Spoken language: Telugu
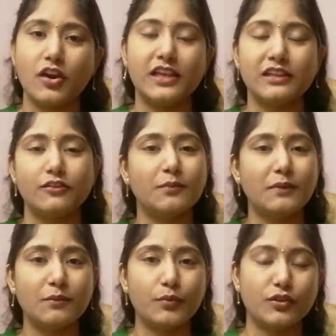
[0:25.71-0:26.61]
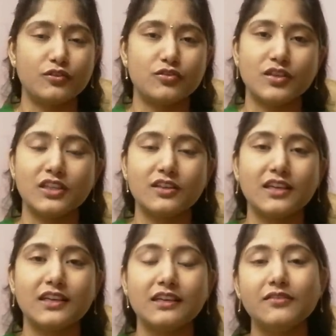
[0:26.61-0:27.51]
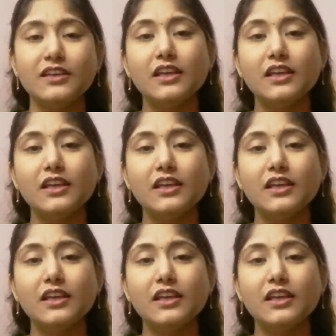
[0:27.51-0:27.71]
ఆయిల్ తోటి మనం పొందొచ్చు ఎందుకంటే ఇవి